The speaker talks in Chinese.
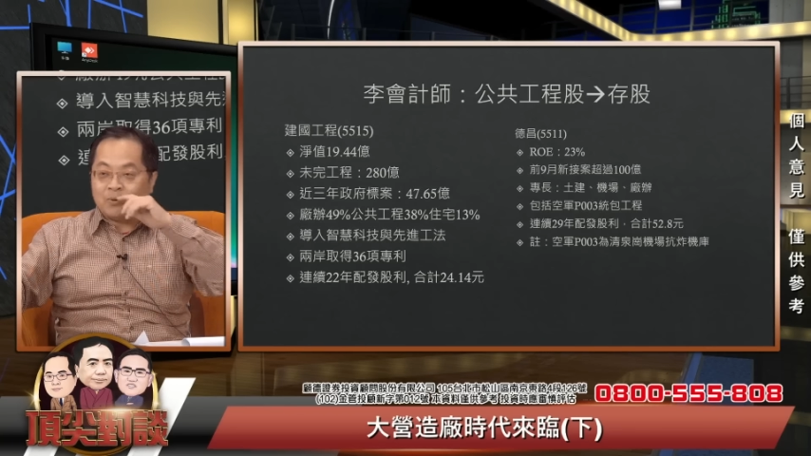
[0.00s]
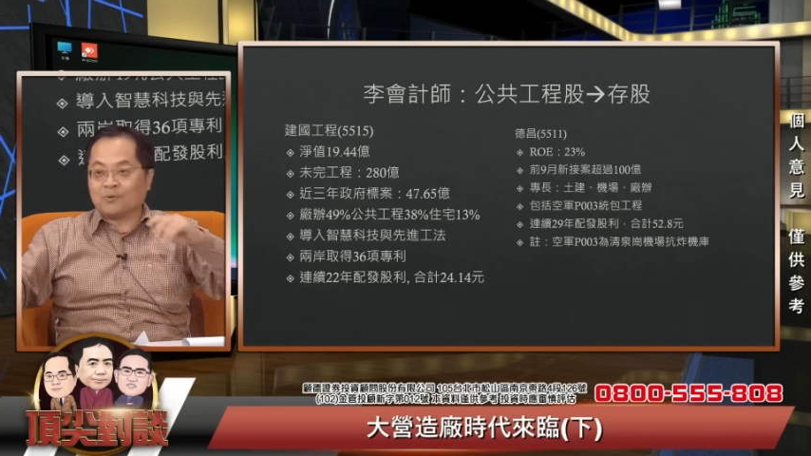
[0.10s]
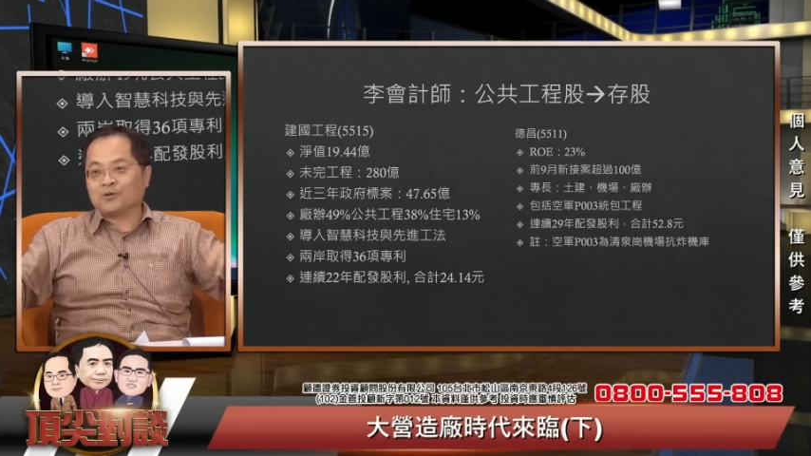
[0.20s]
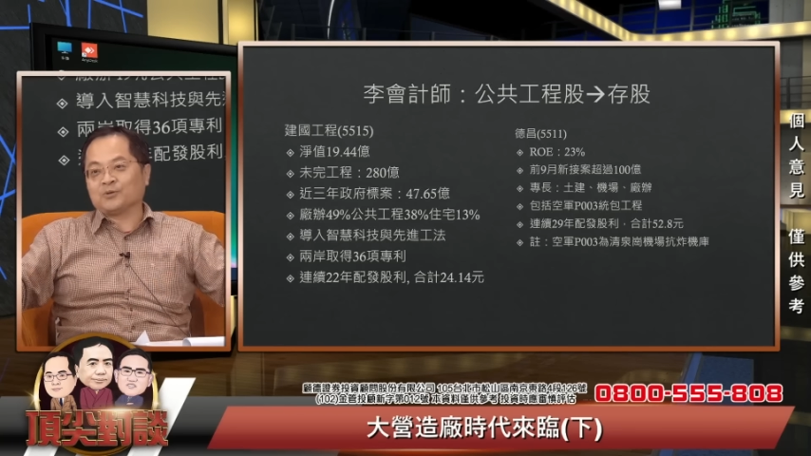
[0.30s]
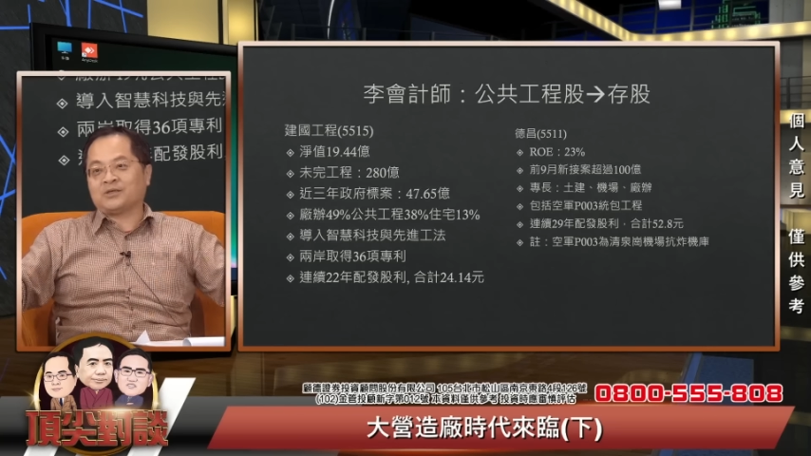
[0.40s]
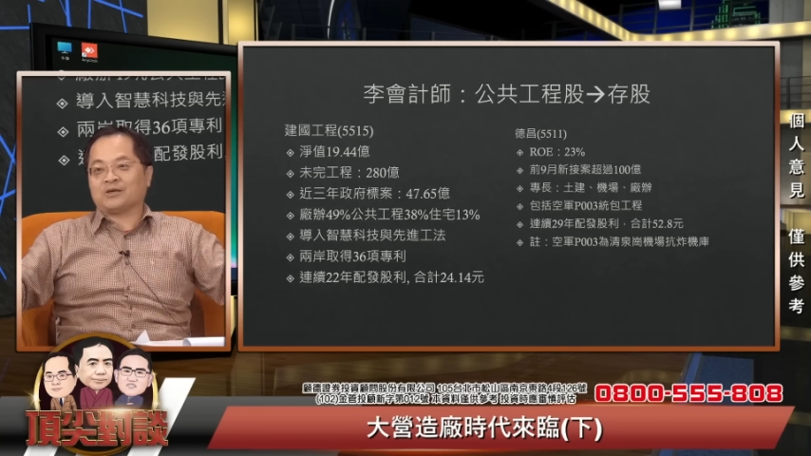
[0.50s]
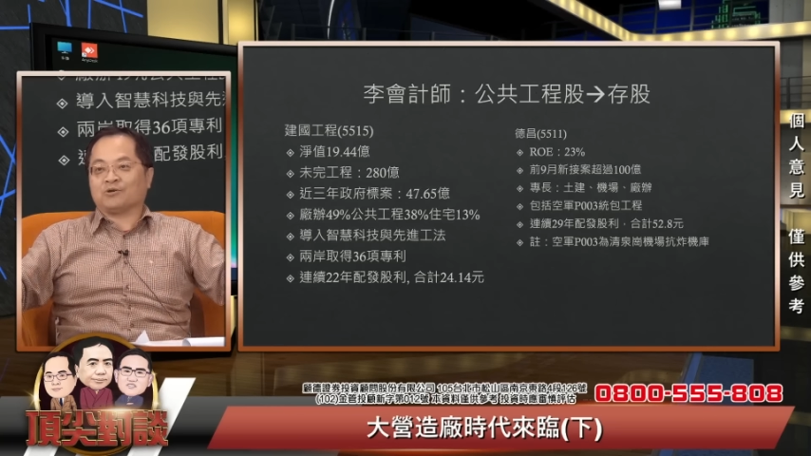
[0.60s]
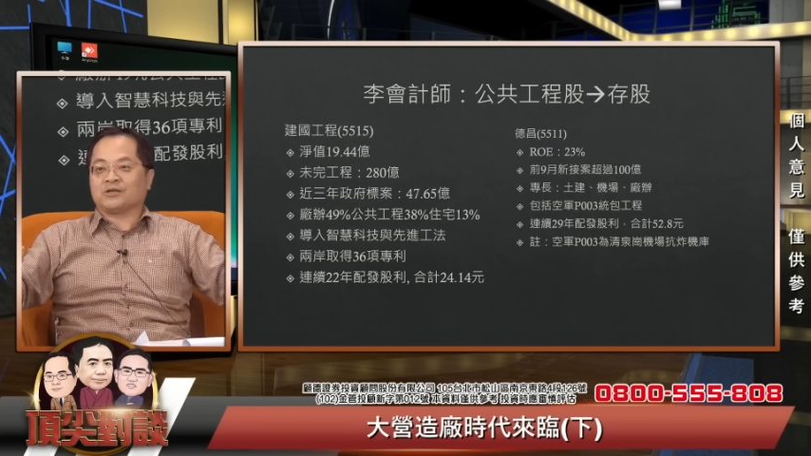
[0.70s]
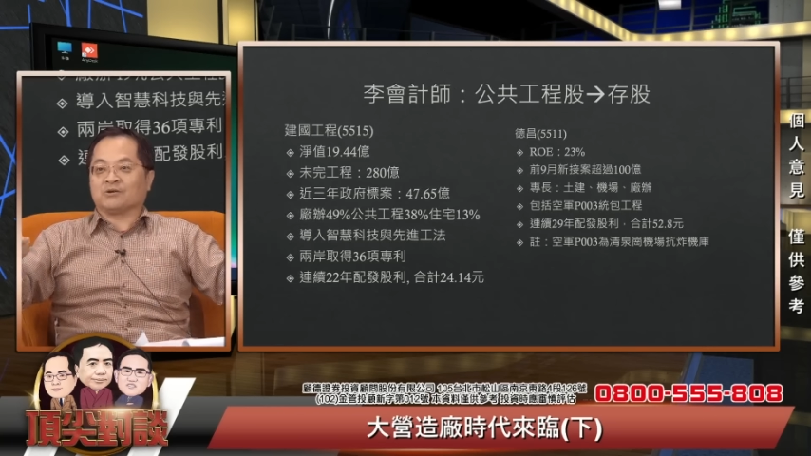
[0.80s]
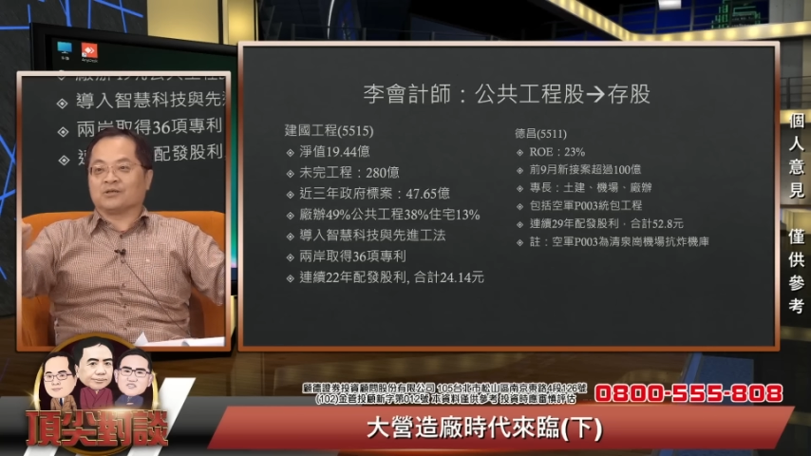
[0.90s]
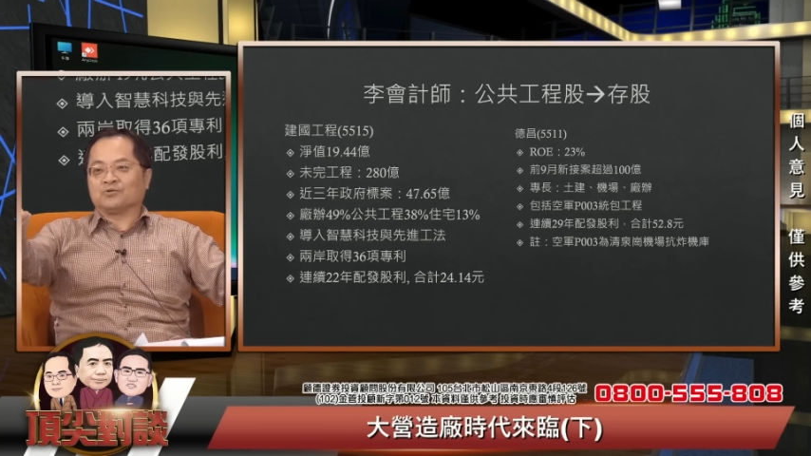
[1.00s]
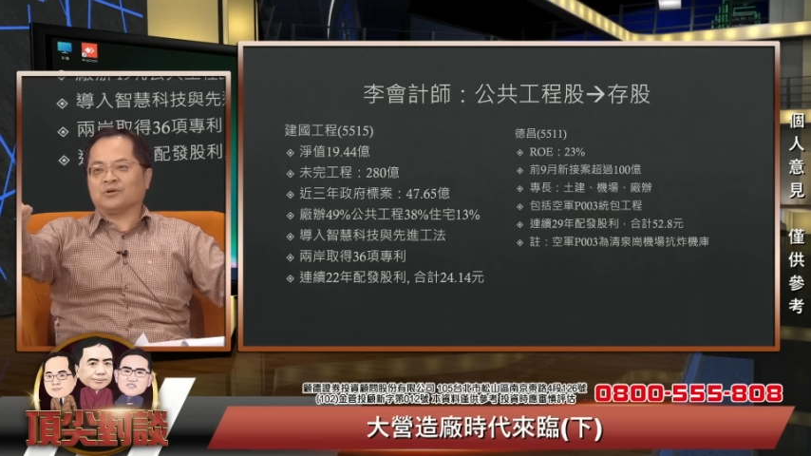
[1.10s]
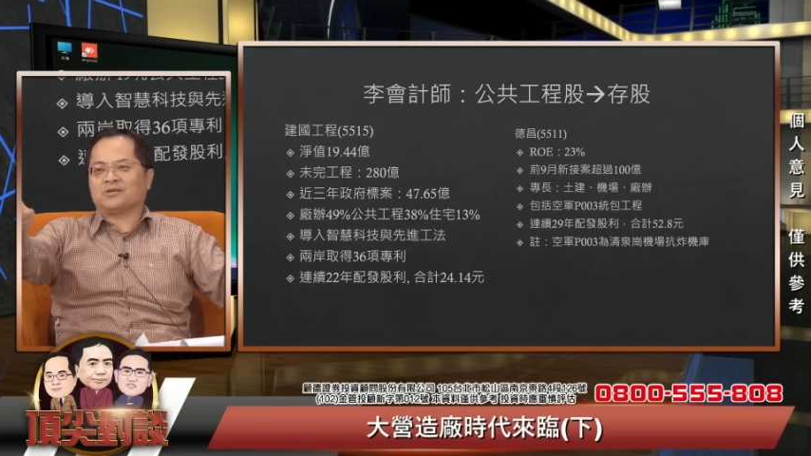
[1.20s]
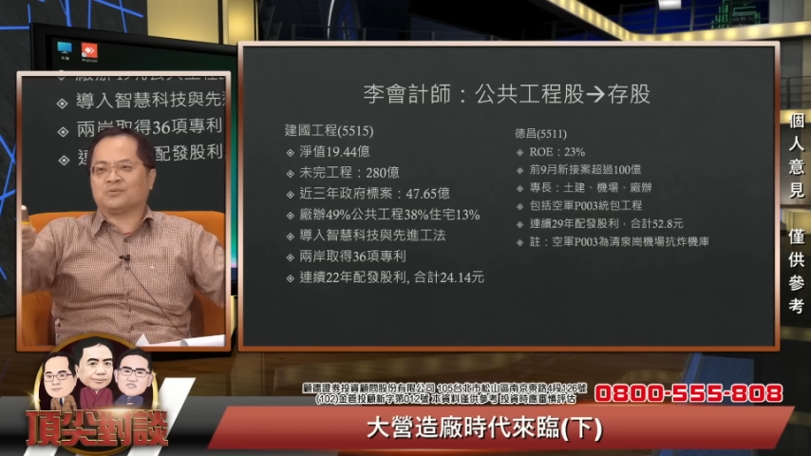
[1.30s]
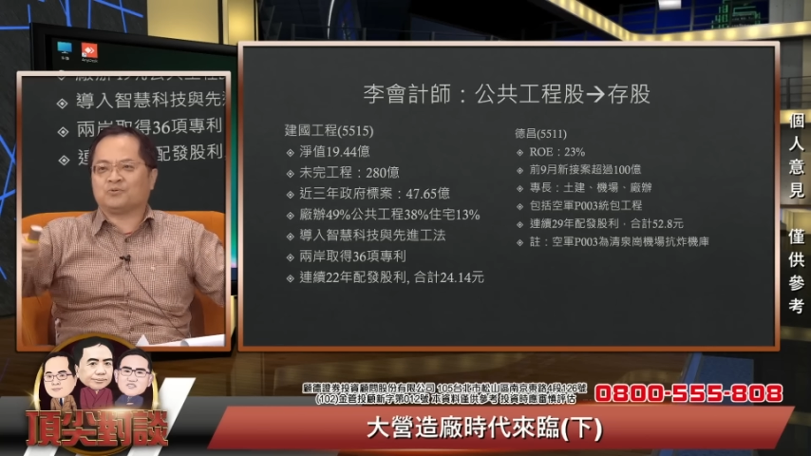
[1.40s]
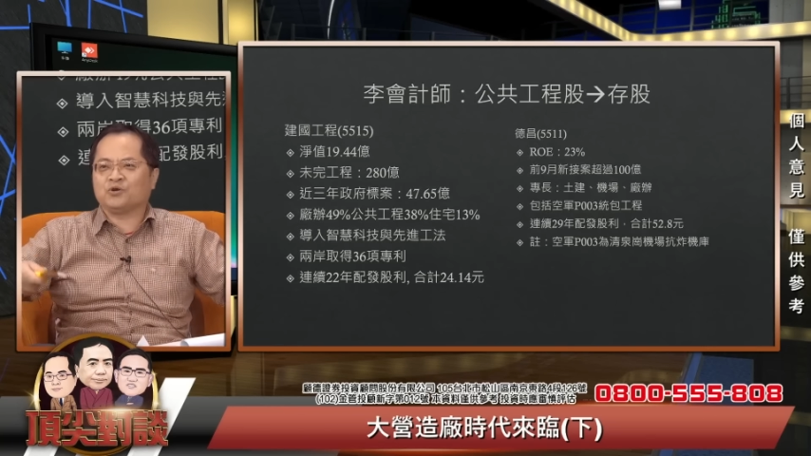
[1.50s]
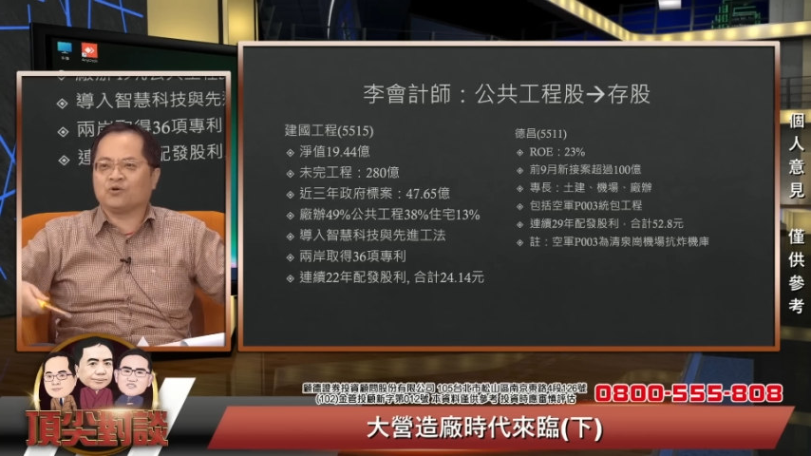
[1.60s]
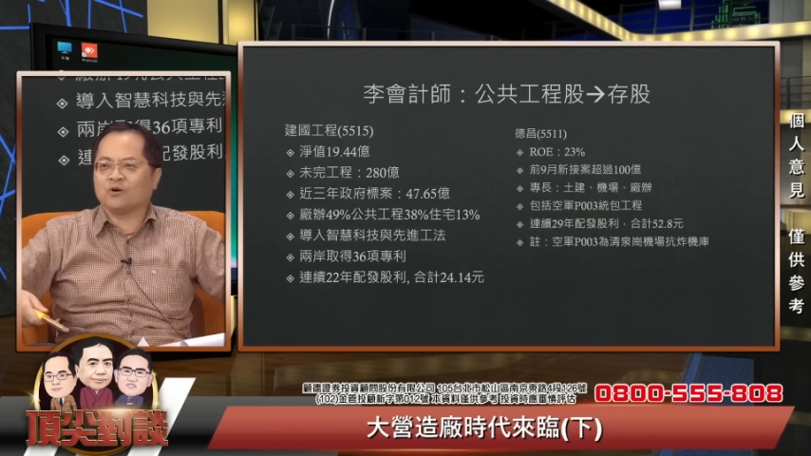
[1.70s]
伦说笑都笑死，说这军工